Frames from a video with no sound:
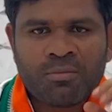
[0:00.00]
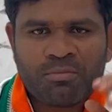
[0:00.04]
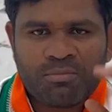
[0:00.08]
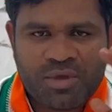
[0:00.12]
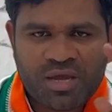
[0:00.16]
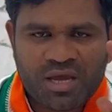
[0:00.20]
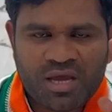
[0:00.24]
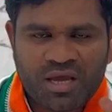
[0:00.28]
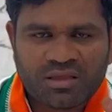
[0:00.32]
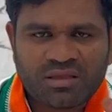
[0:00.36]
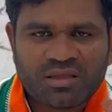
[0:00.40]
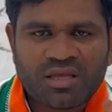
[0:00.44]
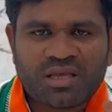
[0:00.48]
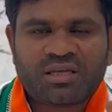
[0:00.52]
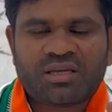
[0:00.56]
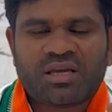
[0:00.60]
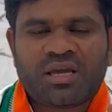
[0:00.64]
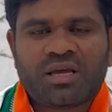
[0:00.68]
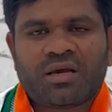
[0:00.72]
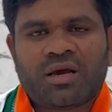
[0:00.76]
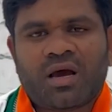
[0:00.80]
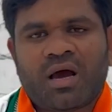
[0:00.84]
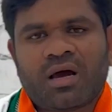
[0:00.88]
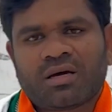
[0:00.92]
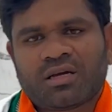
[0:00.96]
మీ అందరికీ
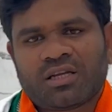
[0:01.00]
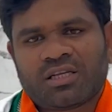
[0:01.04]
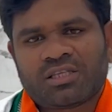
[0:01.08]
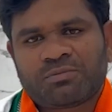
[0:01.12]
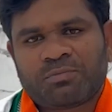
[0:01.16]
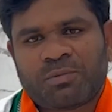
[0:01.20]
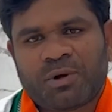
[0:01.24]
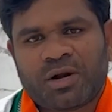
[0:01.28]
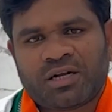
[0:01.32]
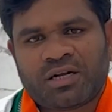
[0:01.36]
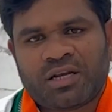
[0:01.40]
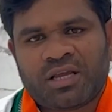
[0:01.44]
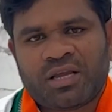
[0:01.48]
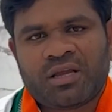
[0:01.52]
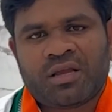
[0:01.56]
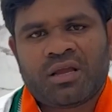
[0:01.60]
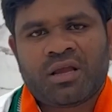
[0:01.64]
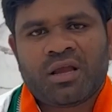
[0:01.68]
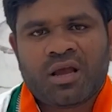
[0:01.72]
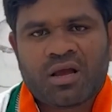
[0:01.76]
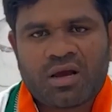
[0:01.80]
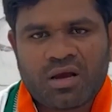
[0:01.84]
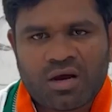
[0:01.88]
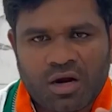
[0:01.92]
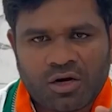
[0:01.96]
కాంగ్రెస్ పార్టీ
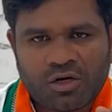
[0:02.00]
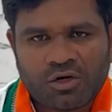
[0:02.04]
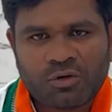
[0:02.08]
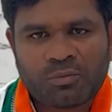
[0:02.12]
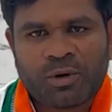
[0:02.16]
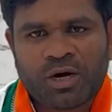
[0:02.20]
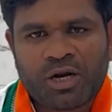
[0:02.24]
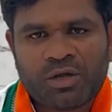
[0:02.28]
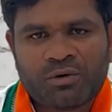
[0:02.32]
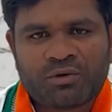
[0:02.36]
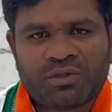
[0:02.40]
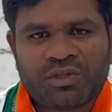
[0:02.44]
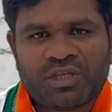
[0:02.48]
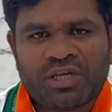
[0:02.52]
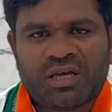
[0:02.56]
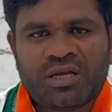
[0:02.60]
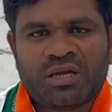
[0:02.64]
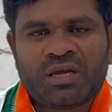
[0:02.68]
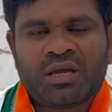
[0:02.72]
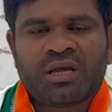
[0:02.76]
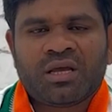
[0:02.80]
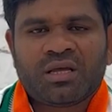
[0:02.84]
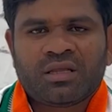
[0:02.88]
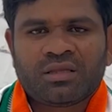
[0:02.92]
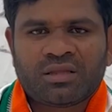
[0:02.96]
కట్టుబడి ఉంది
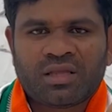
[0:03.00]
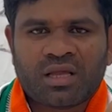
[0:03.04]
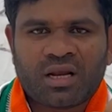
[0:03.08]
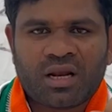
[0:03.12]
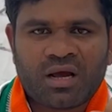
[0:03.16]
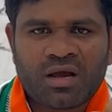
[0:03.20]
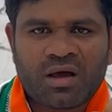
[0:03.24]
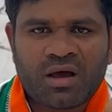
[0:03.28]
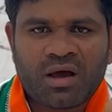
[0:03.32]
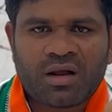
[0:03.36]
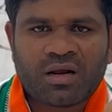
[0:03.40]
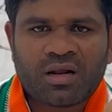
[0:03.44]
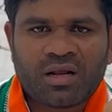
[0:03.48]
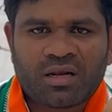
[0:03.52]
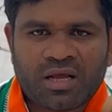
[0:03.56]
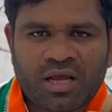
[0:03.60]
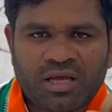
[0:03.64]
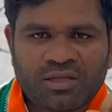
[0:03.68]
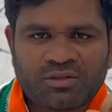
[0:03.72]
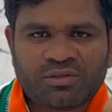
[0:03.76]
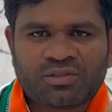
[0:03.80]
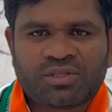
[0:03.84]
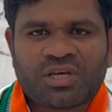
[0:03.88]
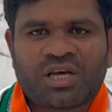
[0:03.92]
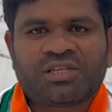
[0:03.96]
తెలంగాణ
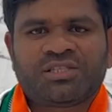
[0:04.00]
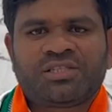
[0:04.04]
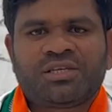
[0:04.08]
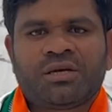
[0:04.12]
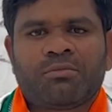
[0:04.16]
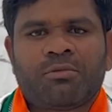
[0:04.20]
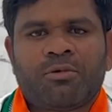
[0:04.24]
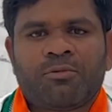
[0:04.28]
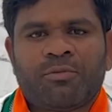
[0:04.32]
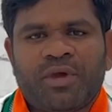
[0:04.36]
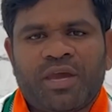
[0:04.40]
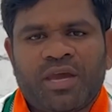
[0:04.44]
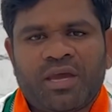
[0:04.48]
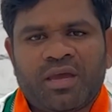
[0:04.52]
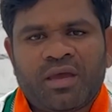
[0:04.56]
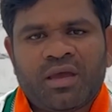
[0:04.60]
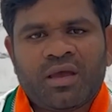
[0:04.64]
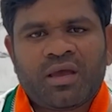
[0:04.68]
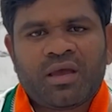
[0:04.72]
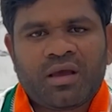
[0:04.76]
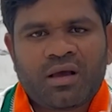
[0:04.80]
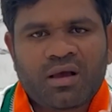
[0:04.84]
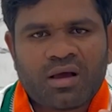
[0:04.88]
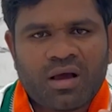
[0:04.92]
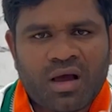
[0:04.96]
రైతు సంక్షేమమే
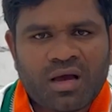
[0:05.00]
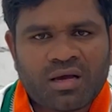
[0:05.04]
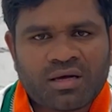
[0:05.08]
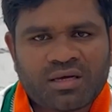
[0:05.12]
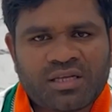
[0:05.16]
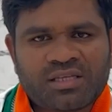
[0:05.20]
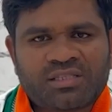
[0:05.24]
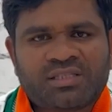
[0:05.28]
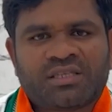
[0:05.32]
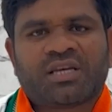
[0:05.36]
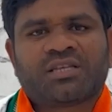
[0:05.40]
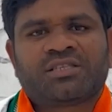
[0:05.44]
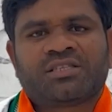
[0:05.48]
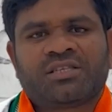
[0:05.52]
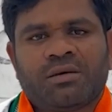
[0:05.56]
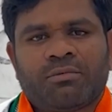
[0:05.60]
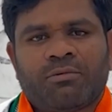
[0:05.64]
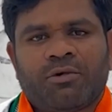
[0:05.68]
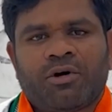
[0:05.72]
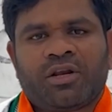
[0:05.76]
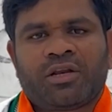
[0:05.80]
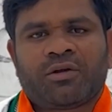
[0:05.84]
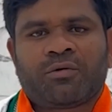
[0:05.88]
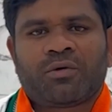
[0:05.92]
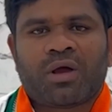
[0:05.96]
కాంగ్రెస్
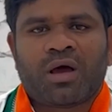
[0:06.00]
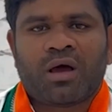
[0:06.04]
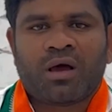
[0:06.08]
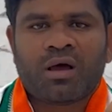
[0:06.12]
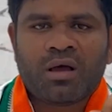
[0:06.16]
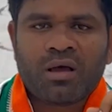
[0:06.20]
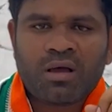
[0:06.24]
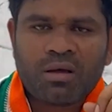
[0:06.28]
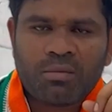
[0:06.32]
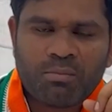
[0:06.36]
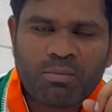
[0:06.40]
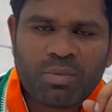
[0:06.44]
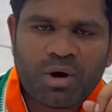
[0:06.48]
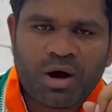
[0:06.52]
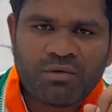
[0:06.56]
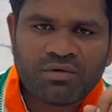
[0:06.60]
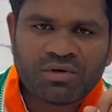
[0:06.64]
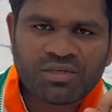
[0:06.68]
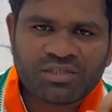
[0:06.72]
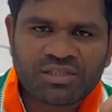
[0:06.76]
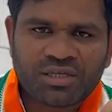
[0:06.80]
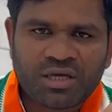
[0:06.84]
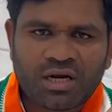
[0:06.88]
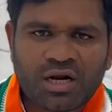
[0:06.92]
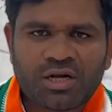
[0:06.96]
సంక్షేమాన్ని కూడా
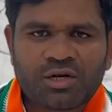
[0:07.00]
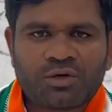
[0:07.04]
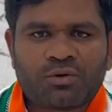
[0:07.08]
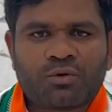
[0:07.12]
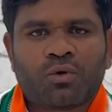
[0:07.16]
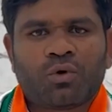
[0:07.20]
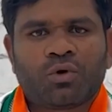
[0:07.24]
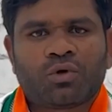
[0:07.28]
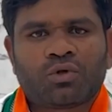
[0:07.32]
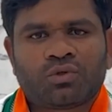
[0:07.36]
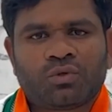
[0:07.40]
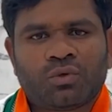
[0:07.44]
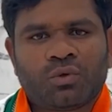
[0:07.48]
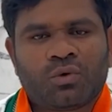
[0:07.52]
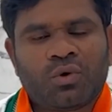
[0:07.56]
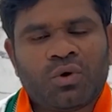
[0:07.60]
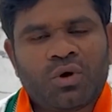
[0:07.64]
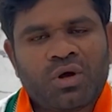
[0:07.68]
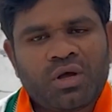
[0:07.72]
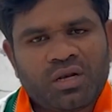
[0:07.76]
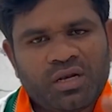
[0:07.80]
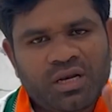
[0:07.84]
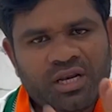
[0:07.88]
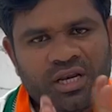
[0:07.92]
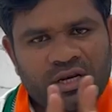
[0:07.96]
భావించాలని కోరుతూ
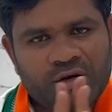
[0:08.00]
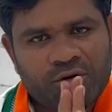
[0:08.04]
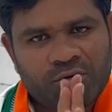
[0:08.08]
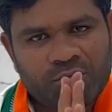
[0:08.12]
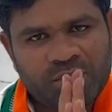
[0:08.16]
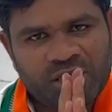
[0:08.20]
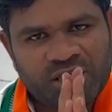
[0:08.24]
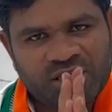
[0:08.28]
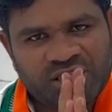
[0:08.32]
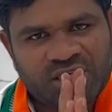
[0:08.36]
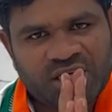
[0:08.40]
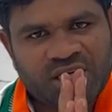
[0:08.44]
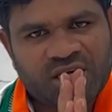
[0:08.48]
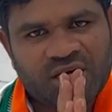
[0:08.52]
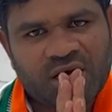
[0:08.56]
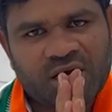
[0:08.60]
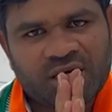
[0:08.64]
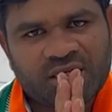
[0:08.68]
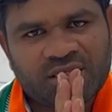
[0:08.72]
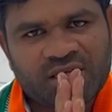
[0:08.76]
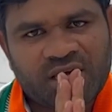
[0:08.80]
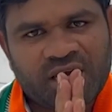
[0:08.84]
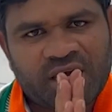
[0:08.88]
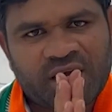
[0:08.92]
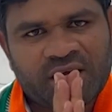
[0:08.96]
నేను మీ
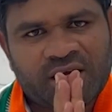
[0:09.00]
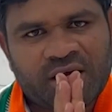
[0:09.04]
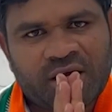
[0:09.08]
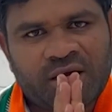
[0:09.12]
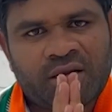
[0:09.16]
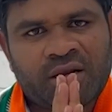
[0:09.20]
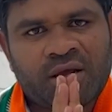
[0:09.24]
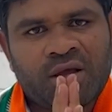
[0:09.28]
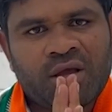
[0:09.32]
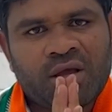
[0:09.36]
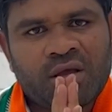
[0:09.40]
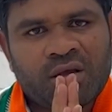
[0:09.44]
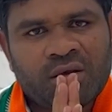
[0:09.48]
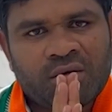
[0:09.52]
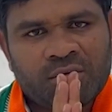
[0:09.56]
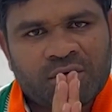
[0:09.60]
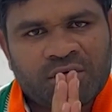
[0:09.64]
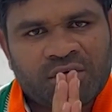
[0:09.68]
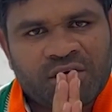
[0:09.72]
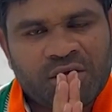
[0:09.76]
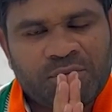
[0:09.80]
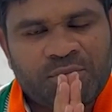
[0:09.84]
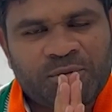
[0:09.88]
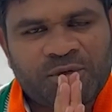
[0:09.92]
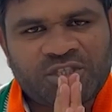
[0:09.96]
చిన్నగాడి డైరెక్టర్
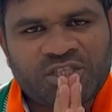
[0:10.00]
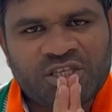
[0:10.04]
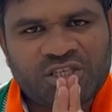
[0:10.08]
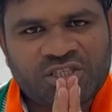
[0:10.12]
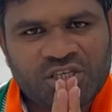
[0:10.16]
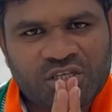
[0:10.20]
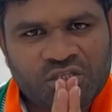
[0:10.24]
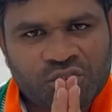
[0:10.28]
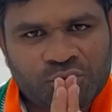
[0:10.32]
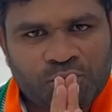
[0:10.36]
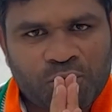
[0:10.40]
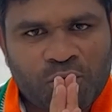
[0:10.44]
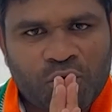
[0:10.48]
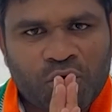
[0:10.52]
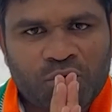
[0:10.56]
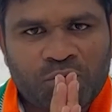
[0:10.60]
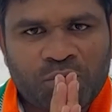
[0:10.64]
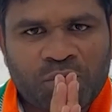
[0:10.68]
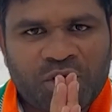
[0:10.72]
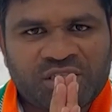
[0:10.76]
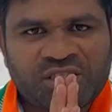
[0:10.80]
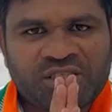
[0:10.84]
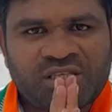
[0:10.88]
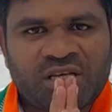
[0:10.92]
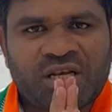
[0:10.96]
టీపీసీసీ స్పోక్
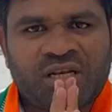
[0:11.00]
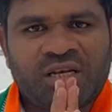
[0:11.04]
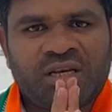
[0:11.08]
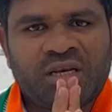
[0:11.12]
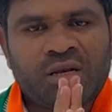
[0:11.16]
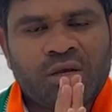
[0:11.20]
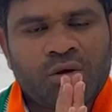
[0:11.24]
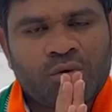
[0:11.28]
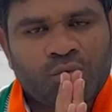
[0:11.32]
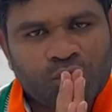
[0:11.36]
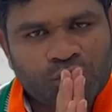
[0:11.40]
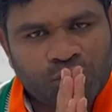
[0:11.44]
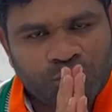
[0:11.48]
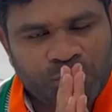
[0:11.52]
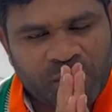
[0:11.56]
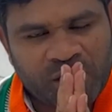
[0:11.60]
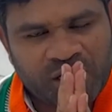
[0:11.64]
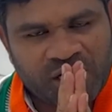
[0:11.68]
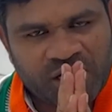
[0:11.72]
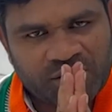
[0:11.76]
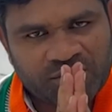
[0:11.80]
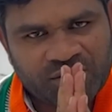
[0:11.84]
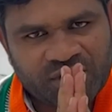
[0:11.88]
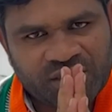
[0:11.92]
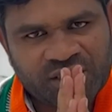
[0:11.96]
పర్సన్ ఉస్మాన్
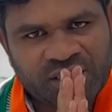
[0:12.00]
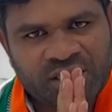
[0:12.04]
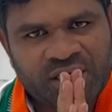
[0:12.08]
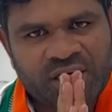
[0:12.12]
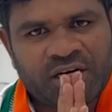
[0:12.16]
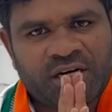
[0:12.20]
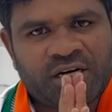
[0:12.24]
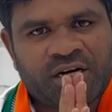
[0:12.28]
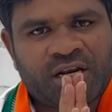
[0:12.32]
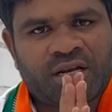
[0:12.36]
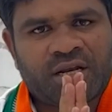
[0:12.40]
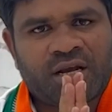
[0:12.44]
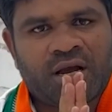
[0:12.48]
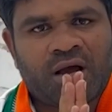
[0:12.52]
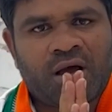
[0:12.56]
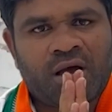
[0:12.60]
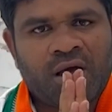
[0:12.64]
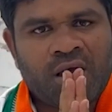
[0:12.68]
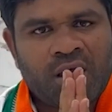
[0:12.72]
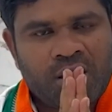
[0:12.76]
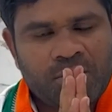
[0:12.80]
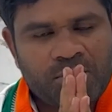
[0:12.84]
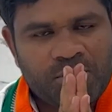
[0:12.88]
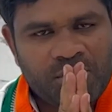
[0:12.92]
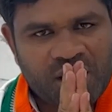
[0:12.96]
యూనివర్సిటీ లీడర్ గా
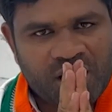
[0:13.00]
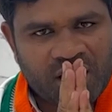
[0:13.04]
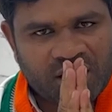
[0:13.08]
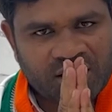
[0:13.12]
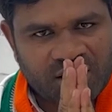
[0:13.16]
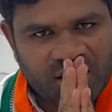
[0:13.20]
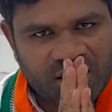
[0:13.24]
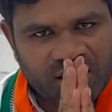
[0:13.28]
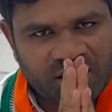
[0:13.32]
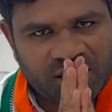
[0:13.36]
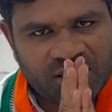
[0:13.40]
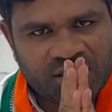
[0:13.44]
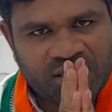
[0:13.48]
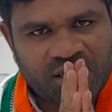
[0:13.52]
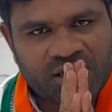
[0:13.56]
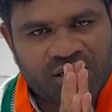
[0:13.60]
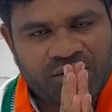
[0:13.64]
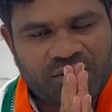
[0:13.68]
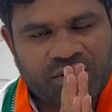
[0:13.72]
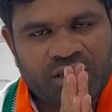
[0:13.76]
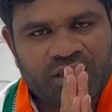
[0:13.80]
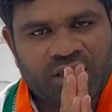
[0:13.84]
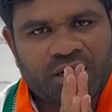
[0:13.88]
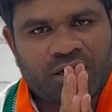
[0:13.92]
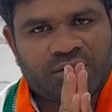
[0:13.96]
మీ అందరికీ
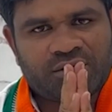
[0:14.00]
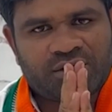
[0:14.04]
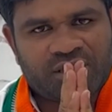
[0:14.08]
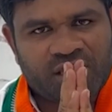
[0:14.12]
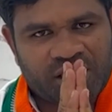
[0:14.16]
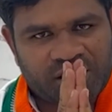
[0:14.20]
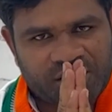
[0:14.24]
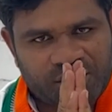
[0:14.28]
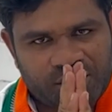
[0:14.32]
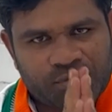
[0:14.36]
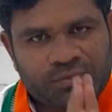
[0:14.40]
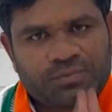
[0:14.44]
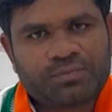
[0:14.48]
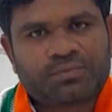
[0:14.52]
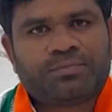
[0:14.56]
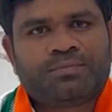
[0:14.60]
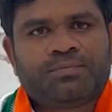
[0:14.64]
ధన్యవాదాలు థ్యాంక్ యూ